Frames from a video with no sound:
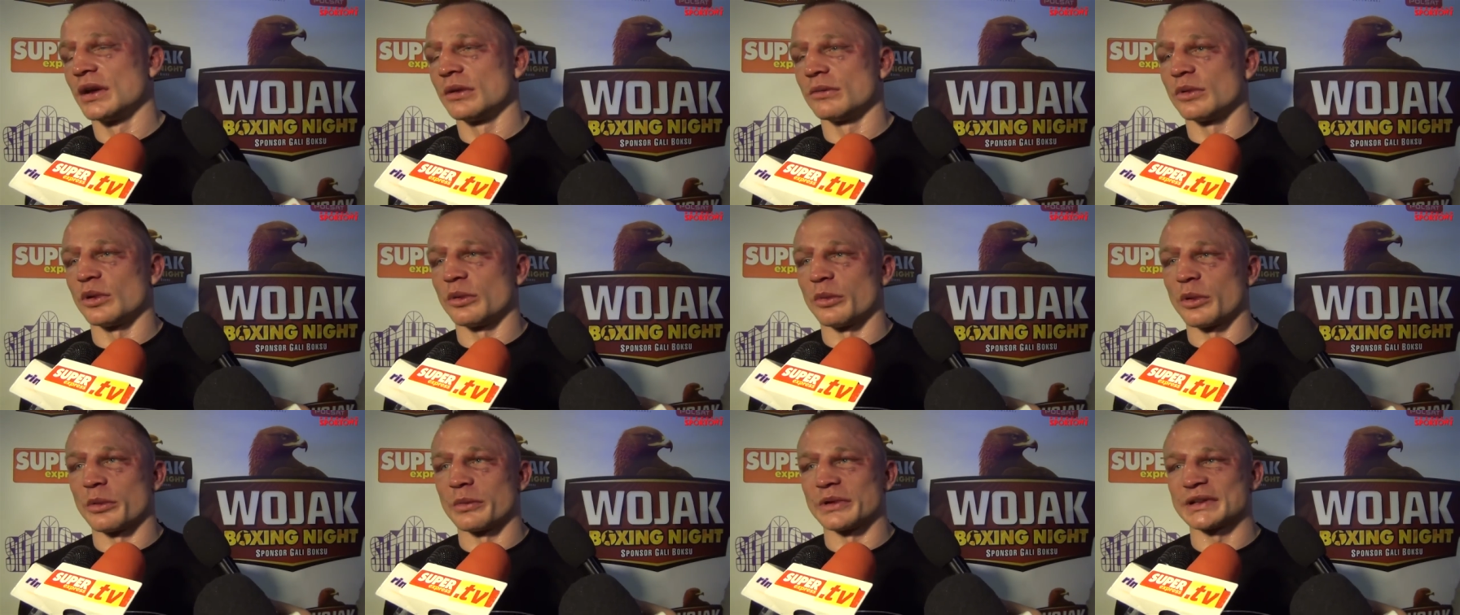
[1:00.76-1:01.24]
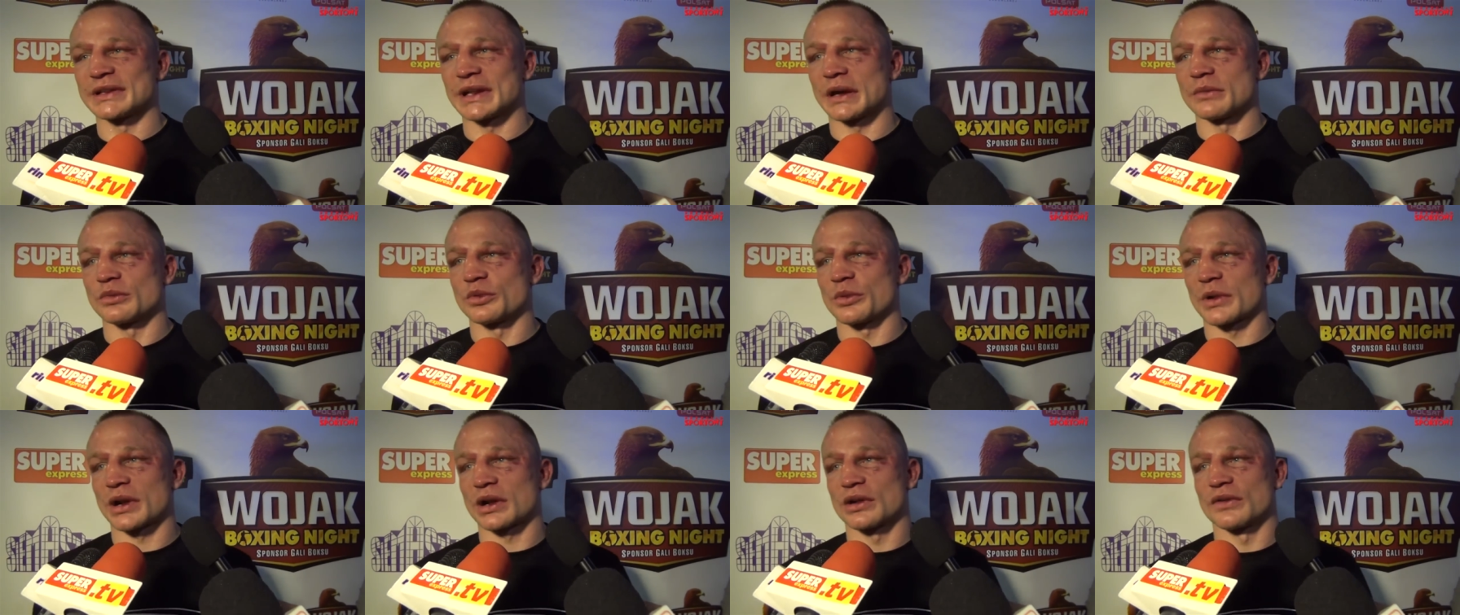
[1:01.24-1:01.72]
bo
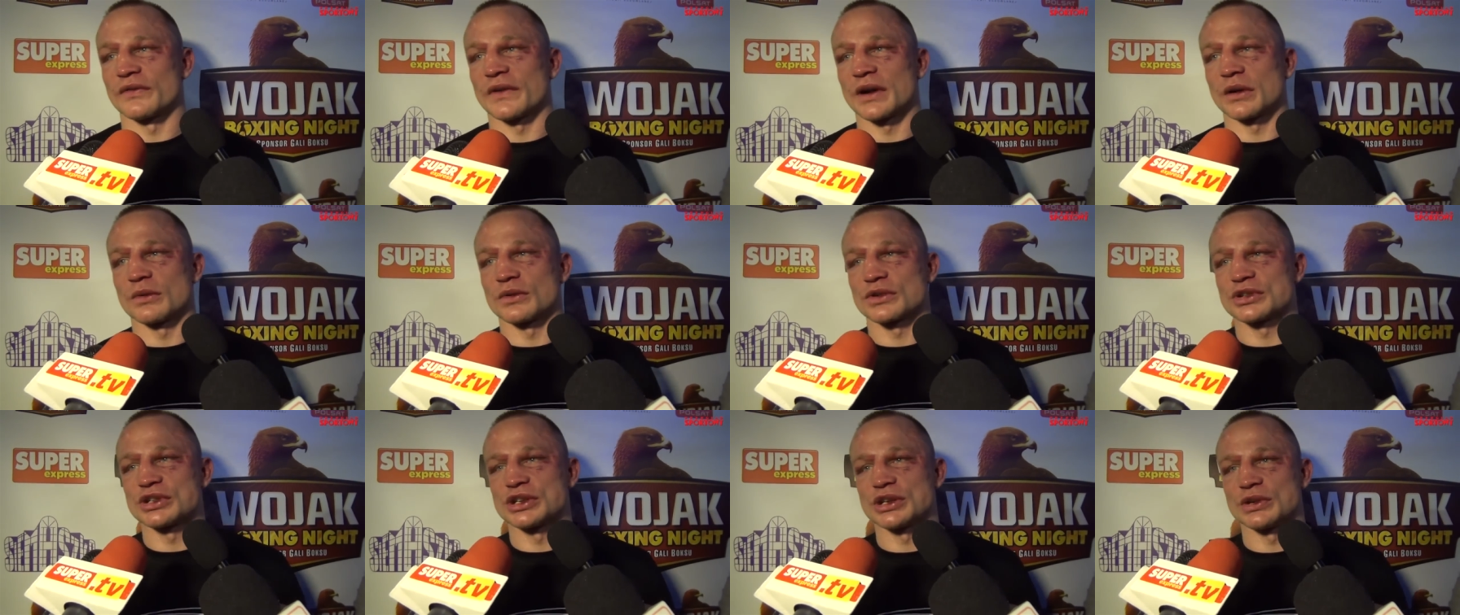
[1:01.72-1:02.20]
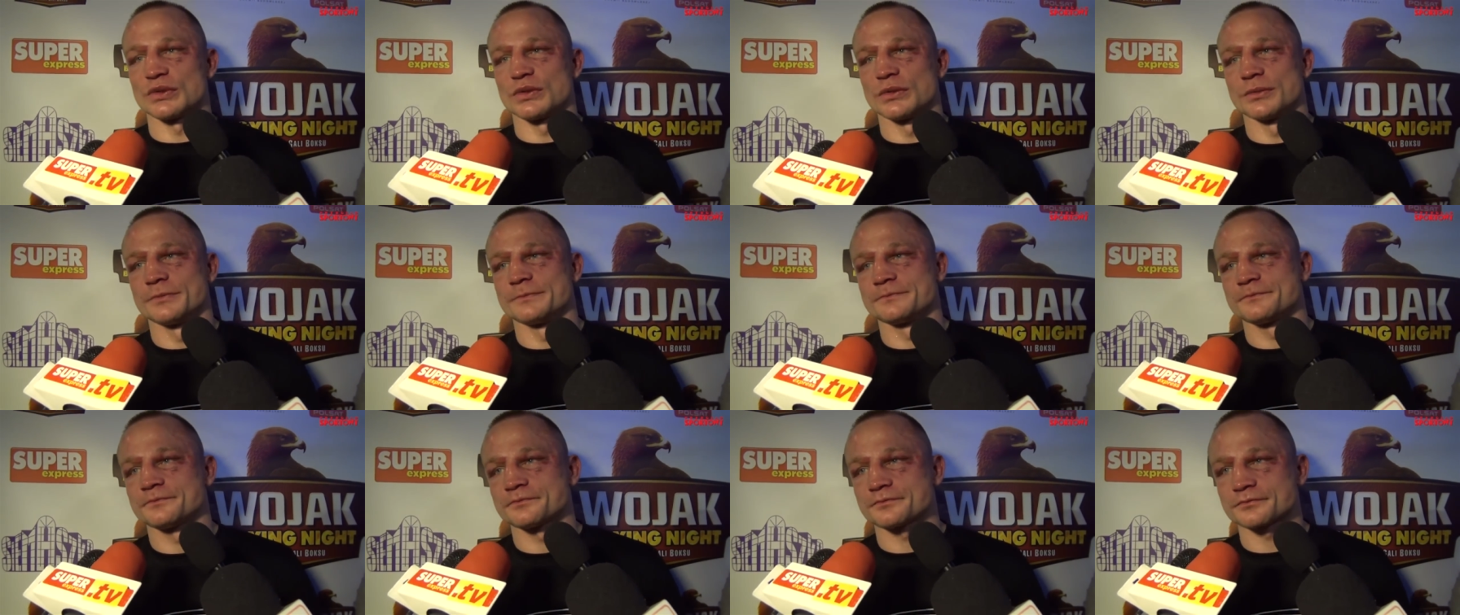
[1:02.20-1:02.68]
momentami brakowało sił.
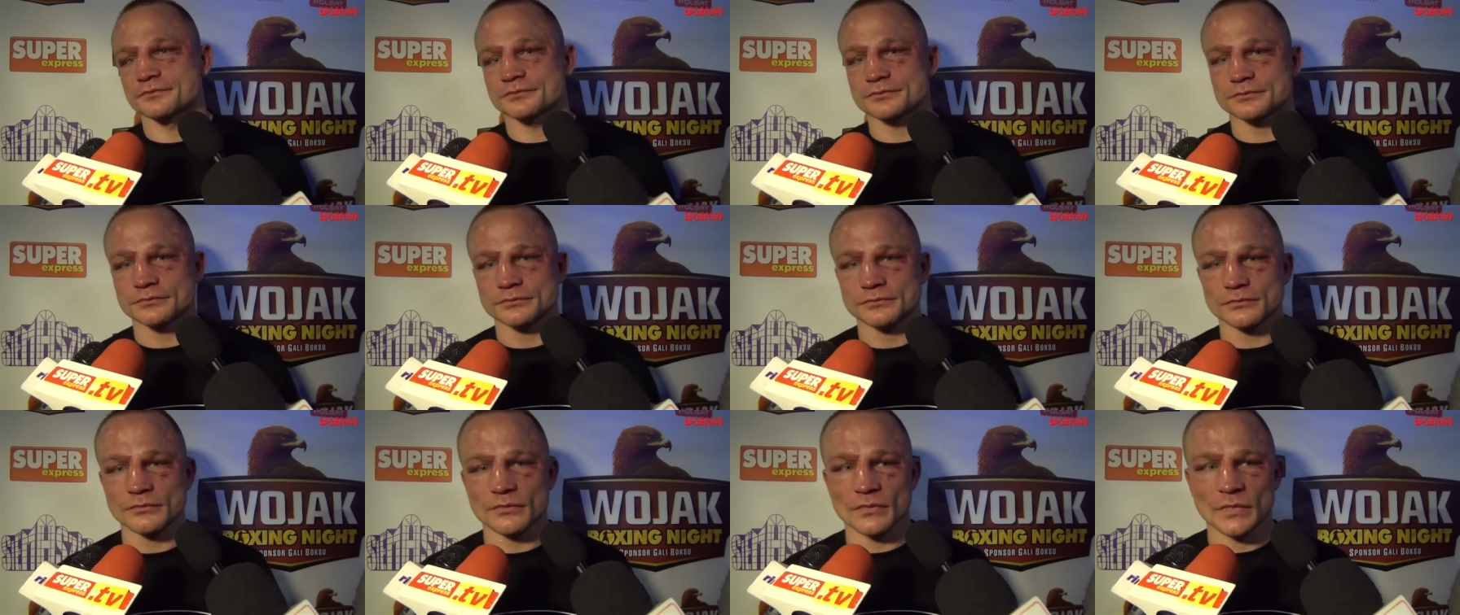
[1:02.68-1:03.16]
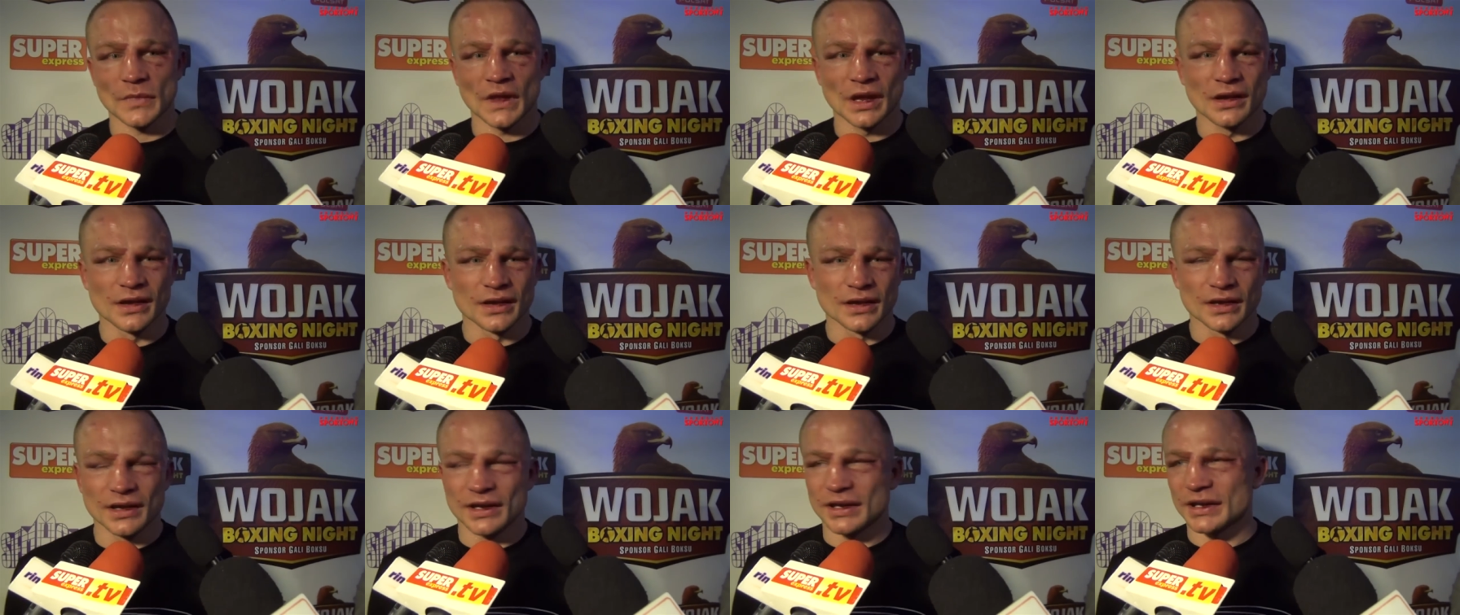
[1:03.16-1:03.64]

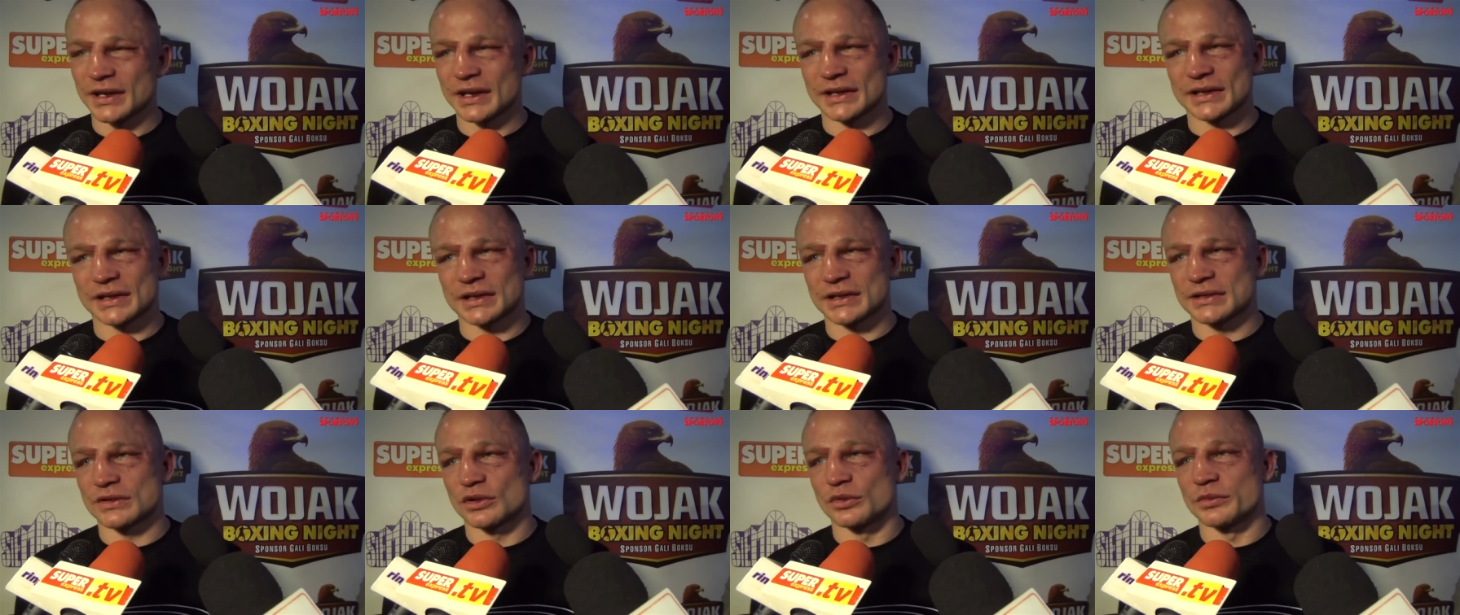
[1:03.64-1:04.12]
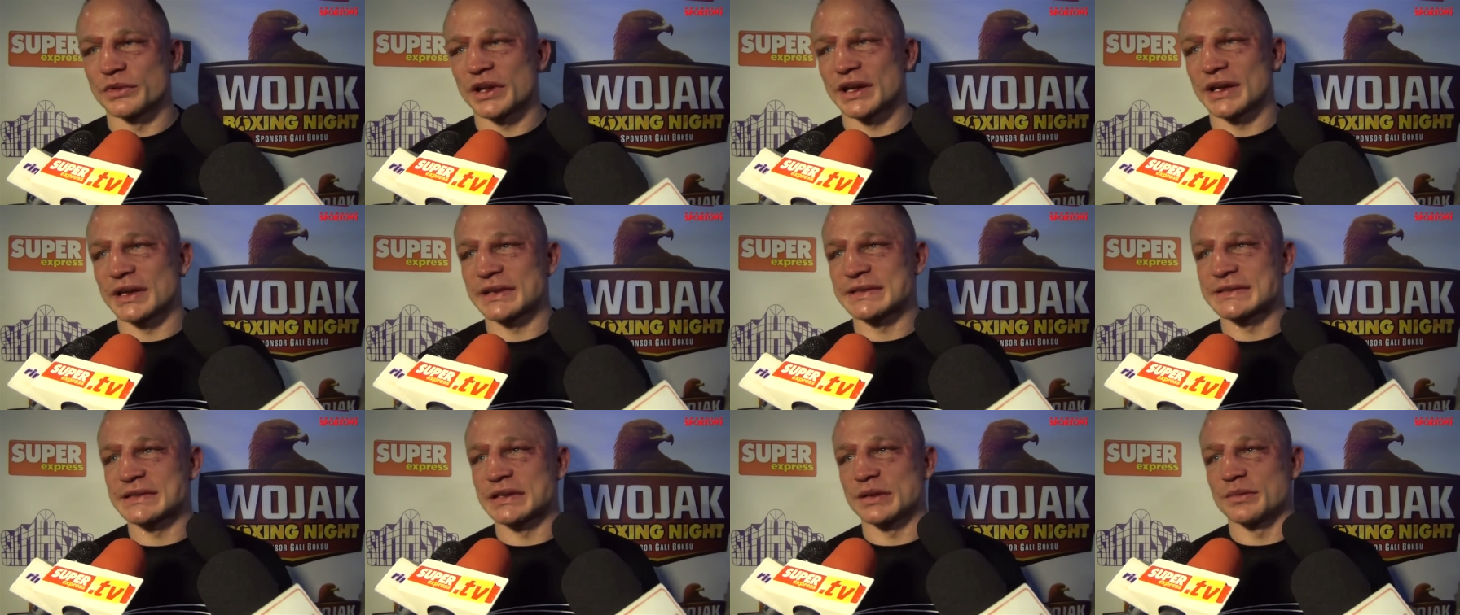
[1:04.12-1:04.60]
Jednak u
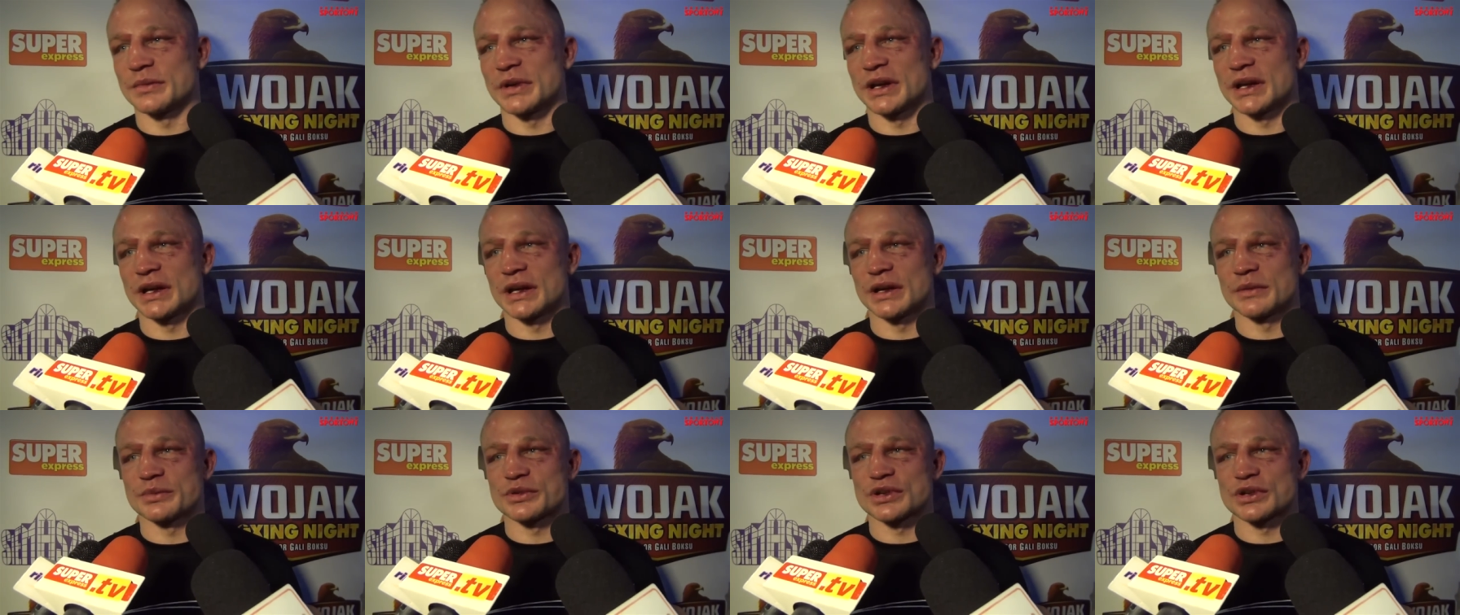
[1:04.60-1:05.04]
mnie z tym e,